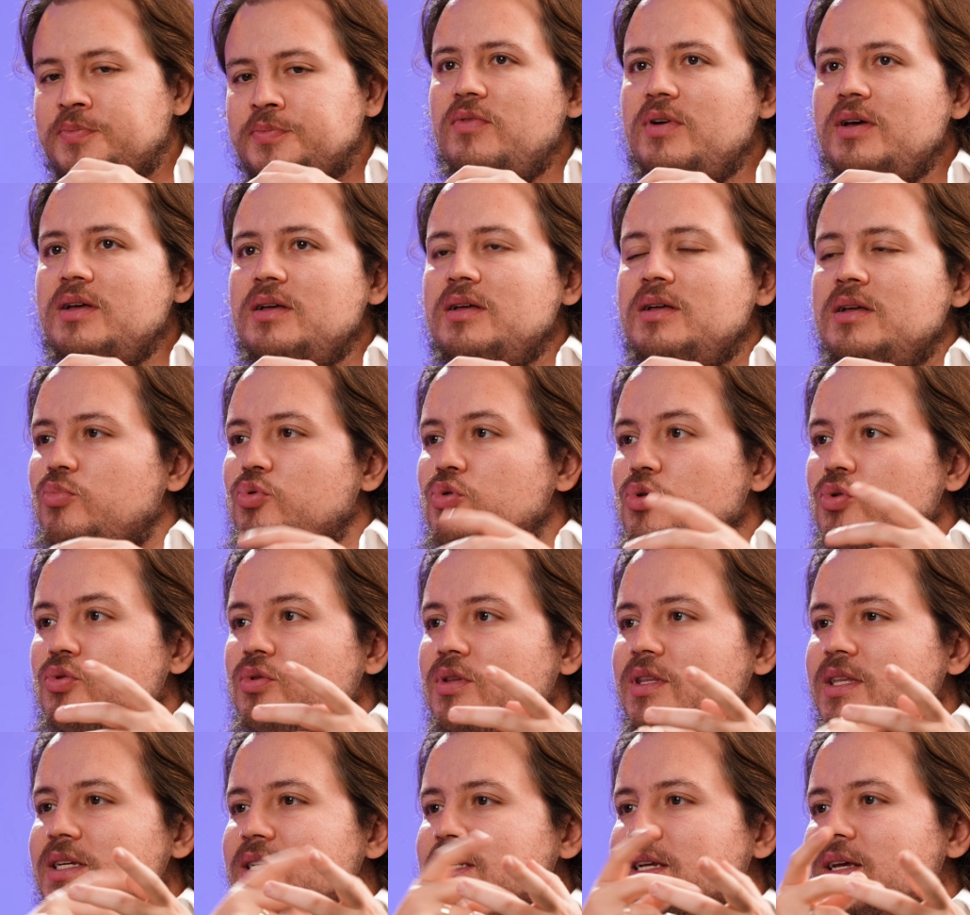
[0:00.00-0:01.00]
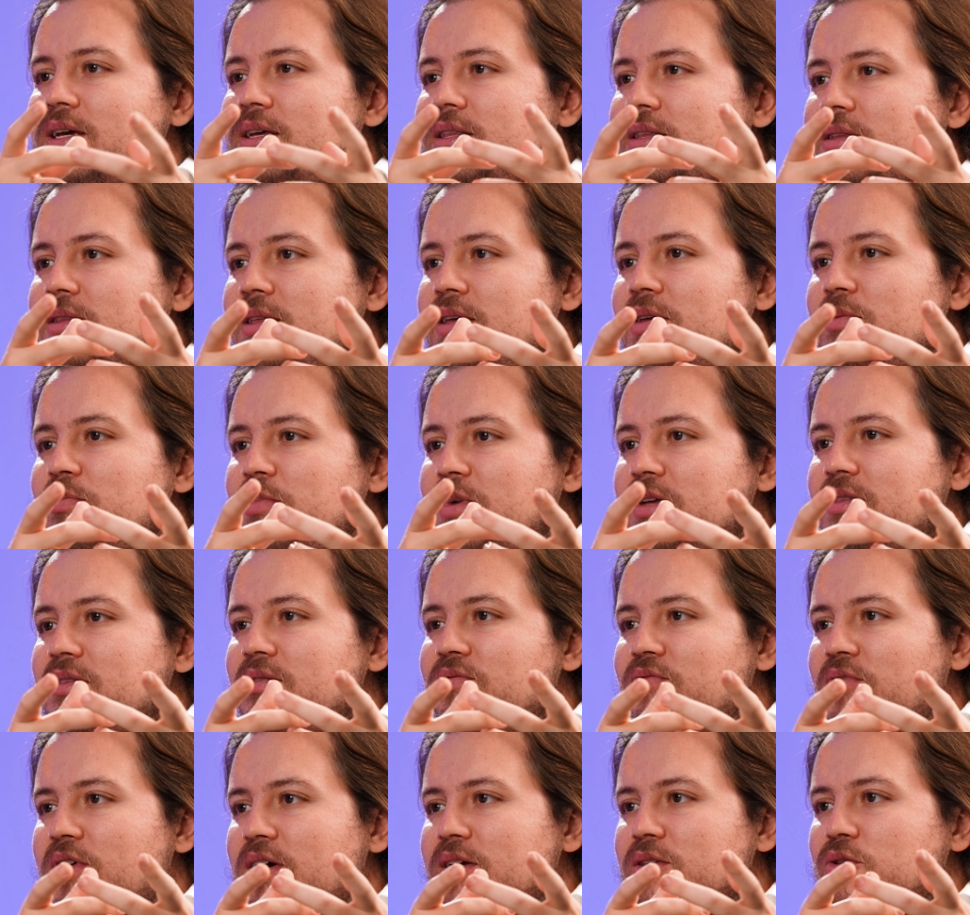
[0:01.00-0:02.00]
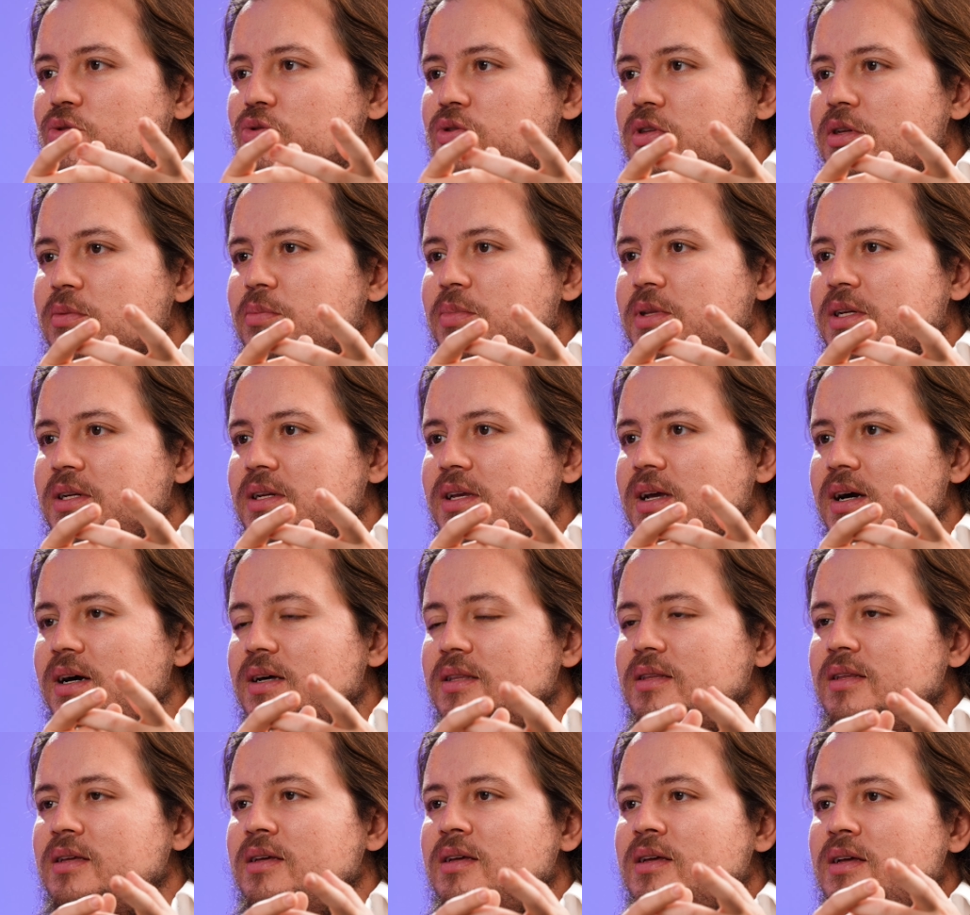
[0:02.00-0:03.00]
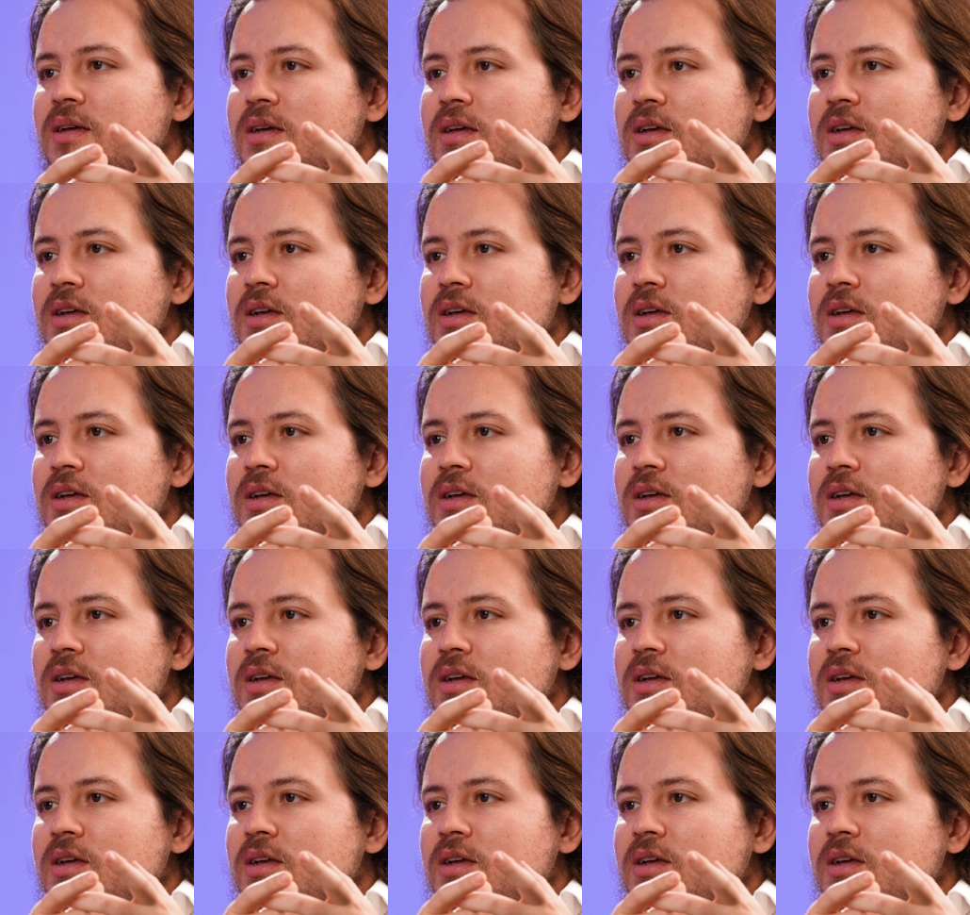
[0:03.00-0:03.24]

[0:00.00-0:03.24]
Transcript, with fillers: Ve bu noktada şeye de değinmekte fayda olabilir. Yani